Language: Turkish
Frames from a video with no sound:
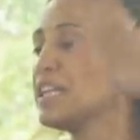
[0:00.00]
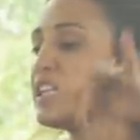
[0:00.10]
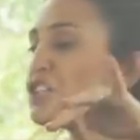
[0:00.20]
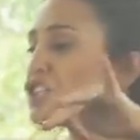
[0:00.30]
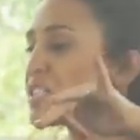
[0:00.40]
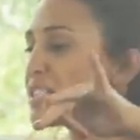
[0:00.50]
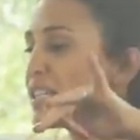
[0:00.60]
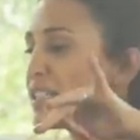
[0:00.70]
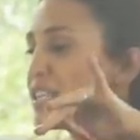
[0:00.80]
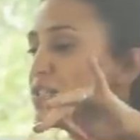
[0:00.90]

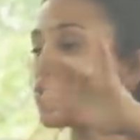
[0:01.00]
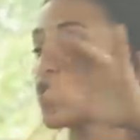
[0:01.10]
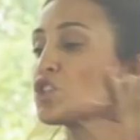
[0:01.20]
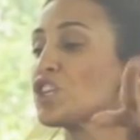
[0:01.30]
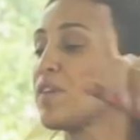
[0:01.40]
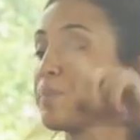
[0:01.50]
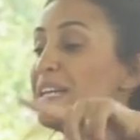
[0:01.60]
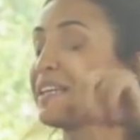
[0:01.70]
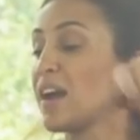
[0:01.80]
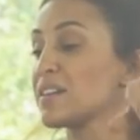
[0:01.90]
İkincisinin soru cevap
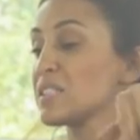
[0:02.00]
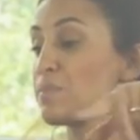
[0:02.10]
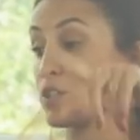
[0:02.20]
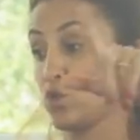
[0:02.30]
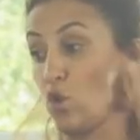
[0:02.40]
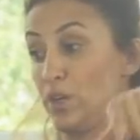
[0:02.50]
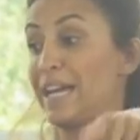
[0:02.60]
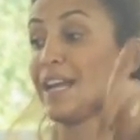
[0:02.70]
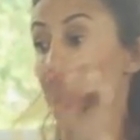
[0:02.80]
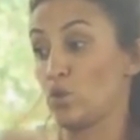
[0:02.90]
İlker Kızmaz
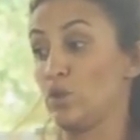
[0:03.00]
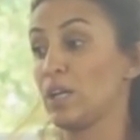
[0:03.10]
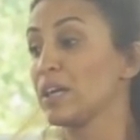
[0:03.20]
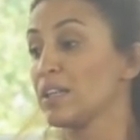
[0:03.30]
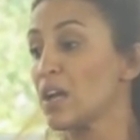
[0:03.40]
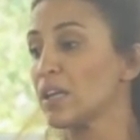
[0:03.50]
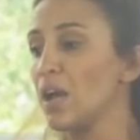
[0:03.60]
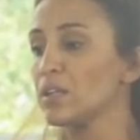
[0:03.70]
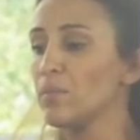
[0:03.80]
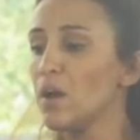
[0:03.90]
zorlayarak sonuna kadar
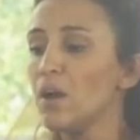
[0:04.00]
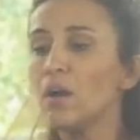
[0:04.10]
geldim.